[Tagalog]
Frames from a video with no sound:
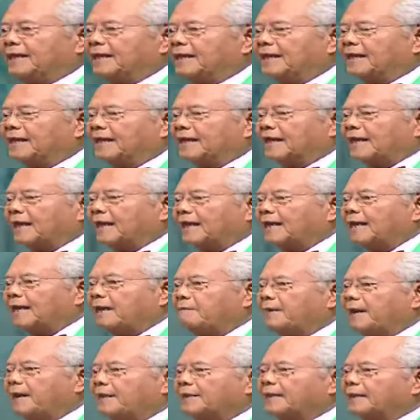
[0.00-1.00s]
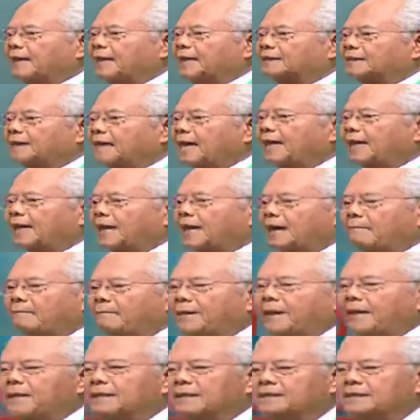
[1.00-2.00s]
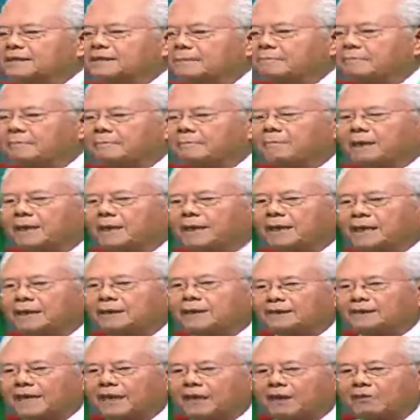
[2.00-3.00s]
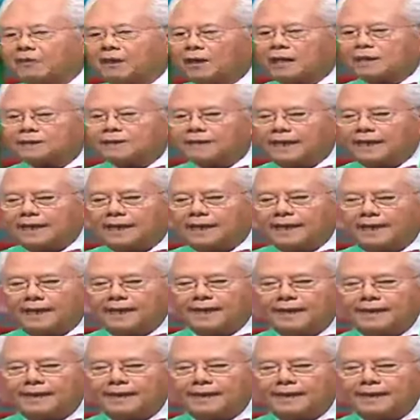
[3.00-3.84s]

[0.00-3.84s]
Kayamanan at kahirapan sa bibig ng tao na kasalalay.